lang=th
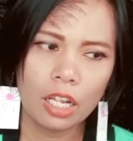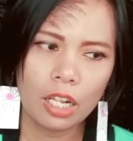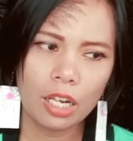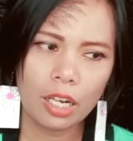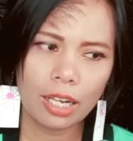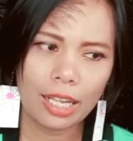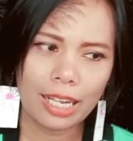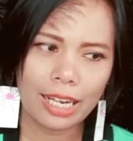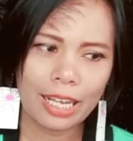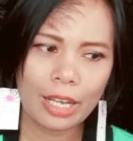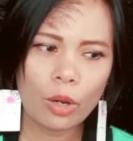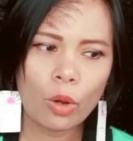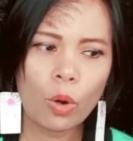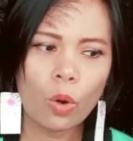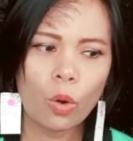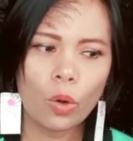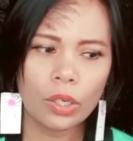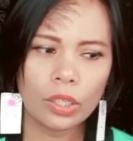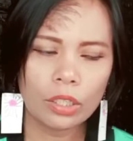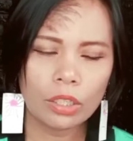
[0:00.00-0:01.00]
หลายๆค
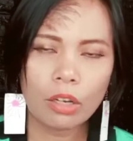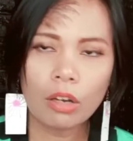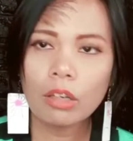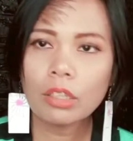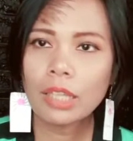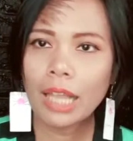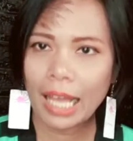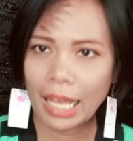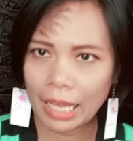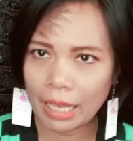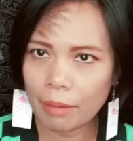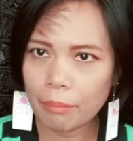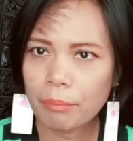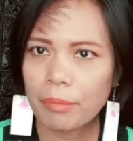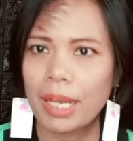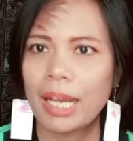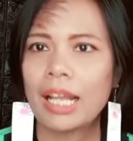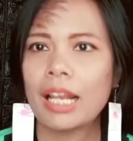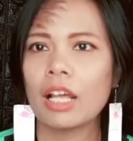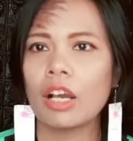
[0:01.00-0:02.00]
นก็ถาม
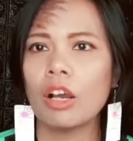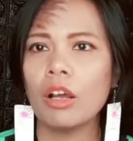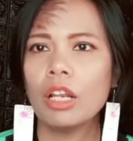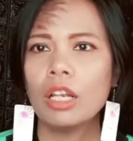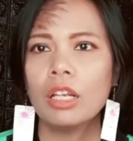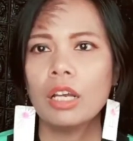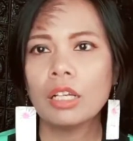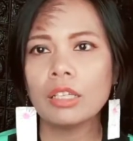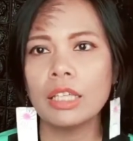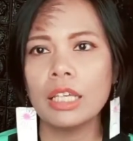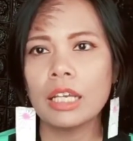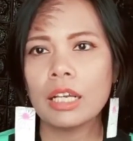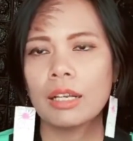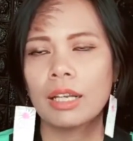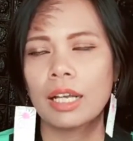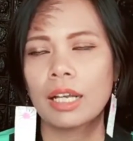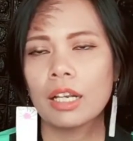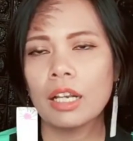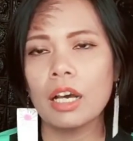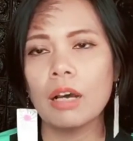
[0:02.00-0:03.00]
มาแล้วก็เรื่องที่
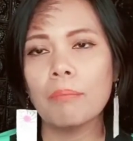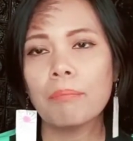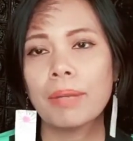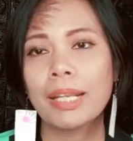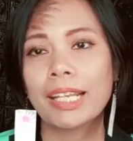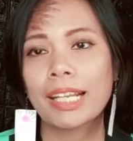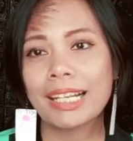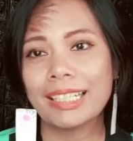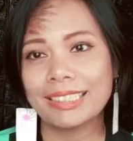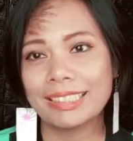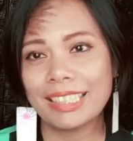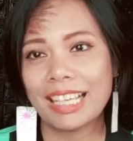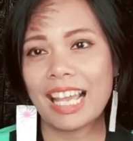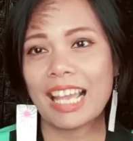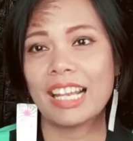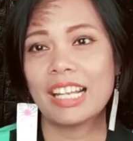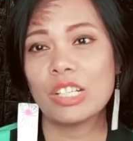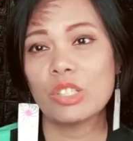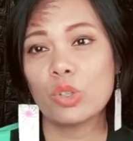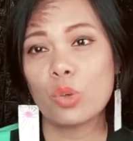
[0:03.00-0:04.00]
กำลังเริ่มเป็นกระแส
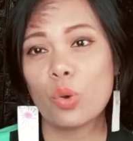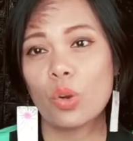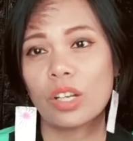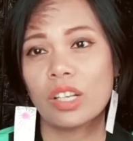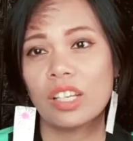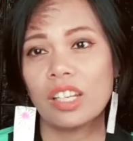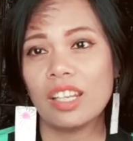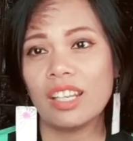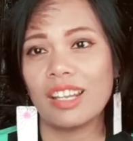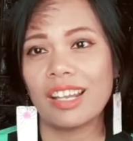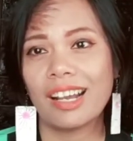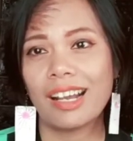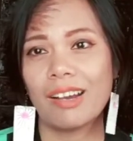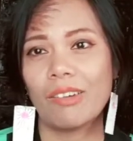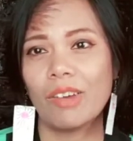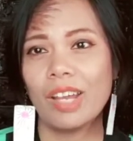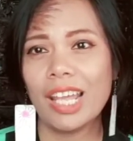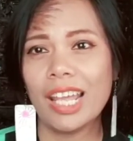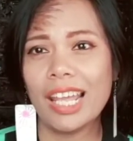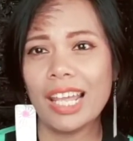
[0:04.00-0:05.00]
ในช่วงนี้นะคะ
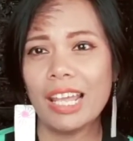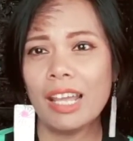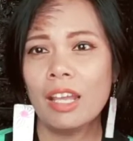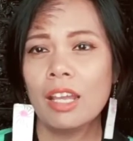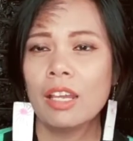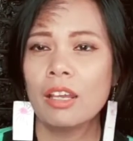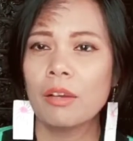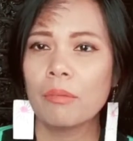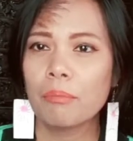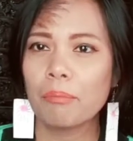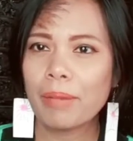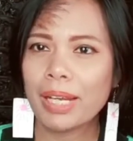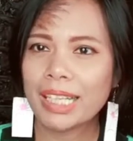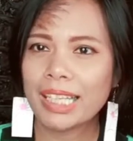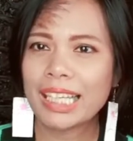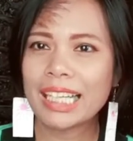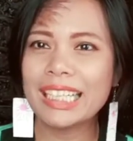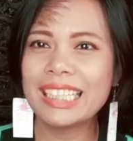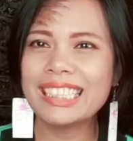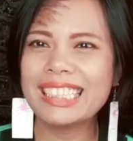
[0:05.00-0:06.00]
มัน
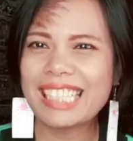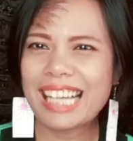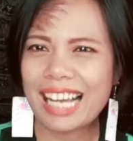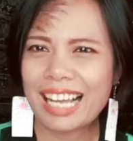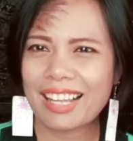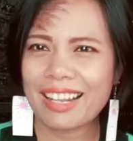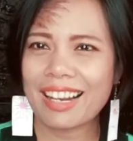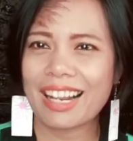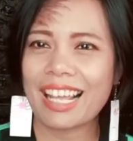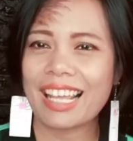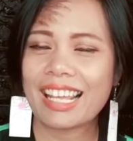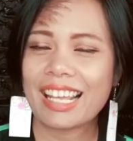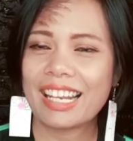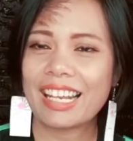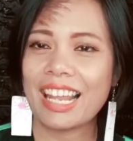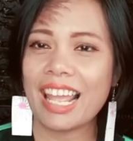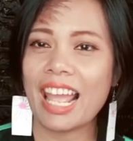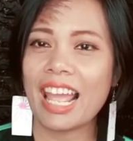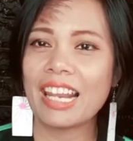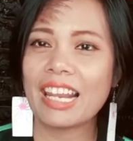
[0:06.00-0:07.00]
คืออะไรกัน
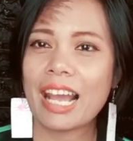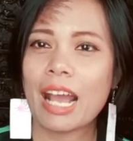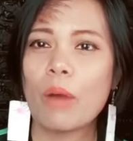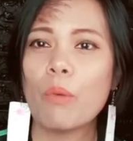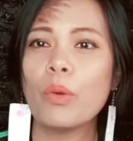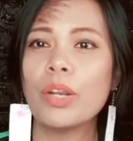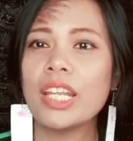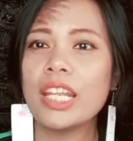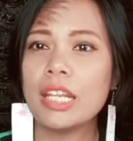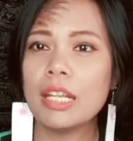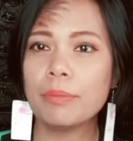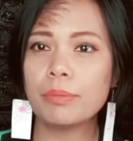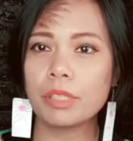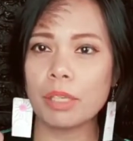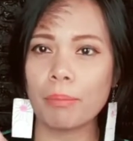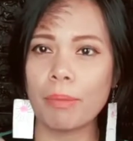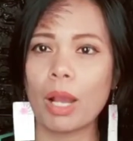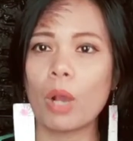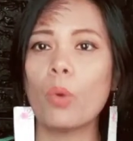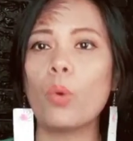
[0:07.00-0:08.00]
แน่นะคะวันนี้ดิบ
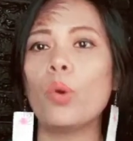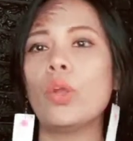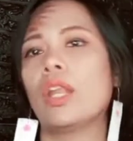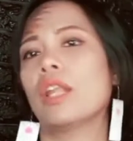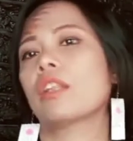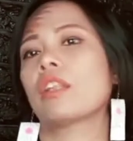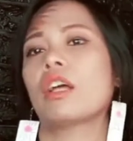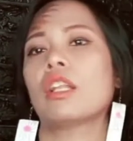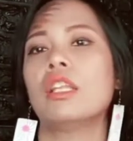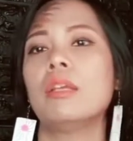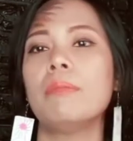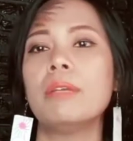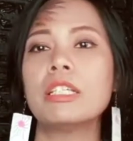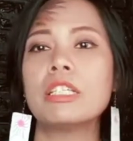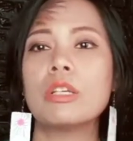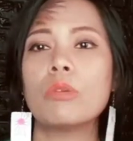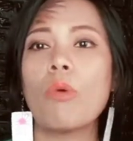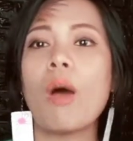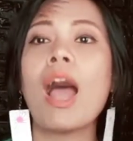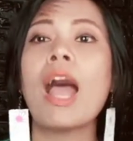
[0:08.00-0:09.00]
จะมาคุยในตอนที่มี
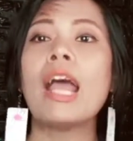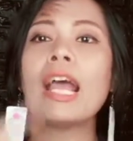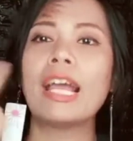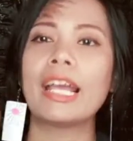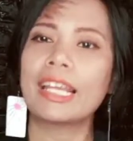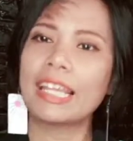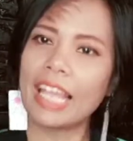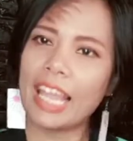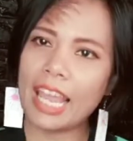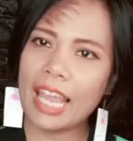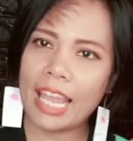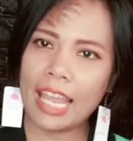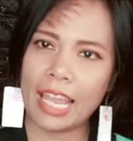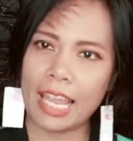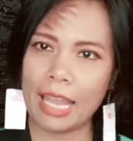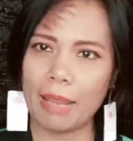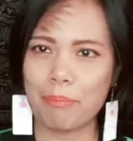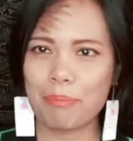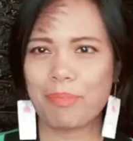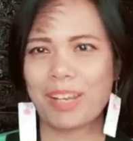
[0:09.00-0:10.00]
ชื่อว่า
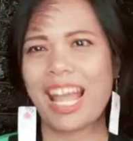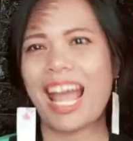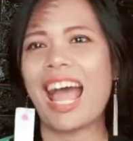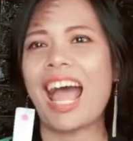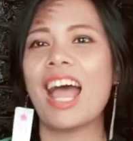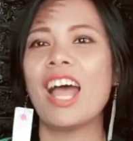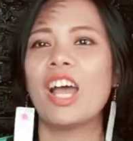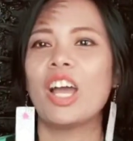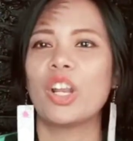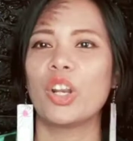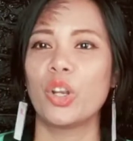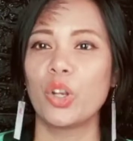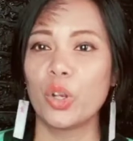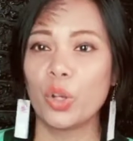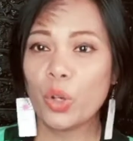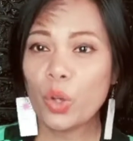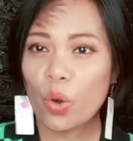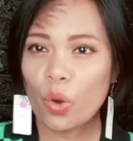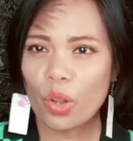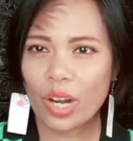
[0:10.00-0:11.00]
KM ค่ะ
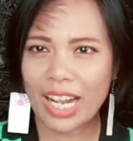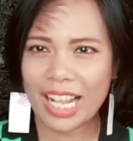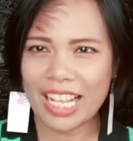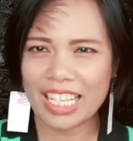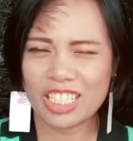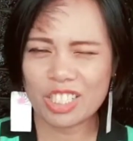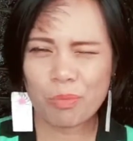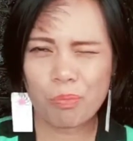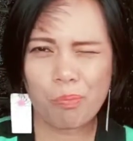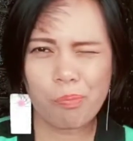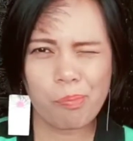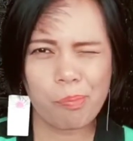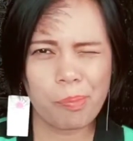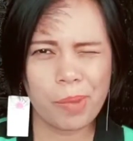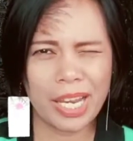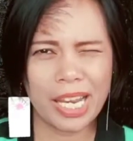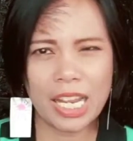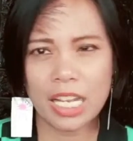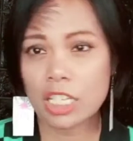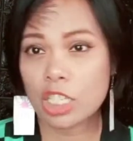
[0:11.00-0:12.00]
Knowledge
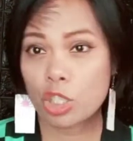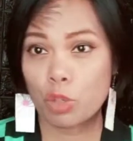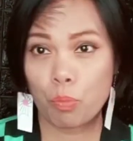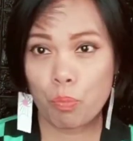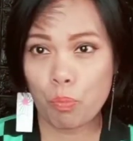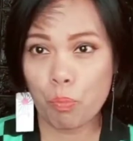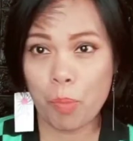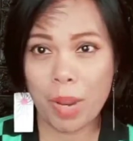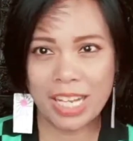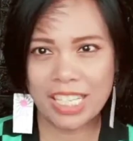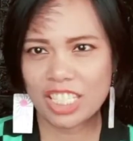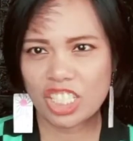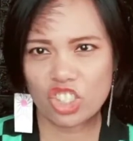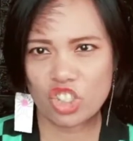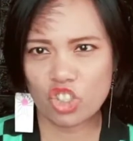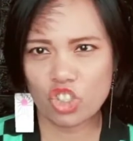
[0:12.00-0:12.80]
Management